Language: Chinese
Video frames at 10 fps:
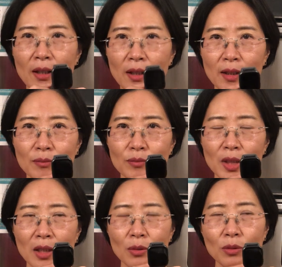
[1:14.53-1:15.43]
嗯，
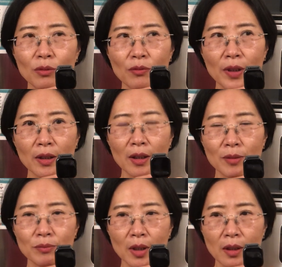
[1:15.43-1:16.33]
加上运费
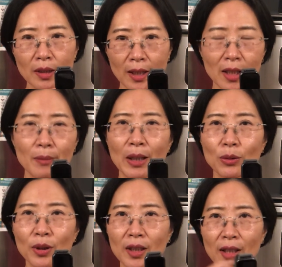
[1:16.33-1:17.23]
呢，嗯大概一百
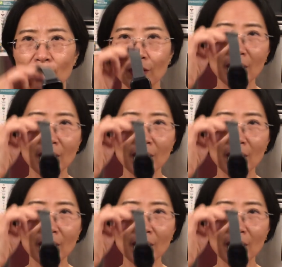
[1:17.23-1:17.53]
多一点，我非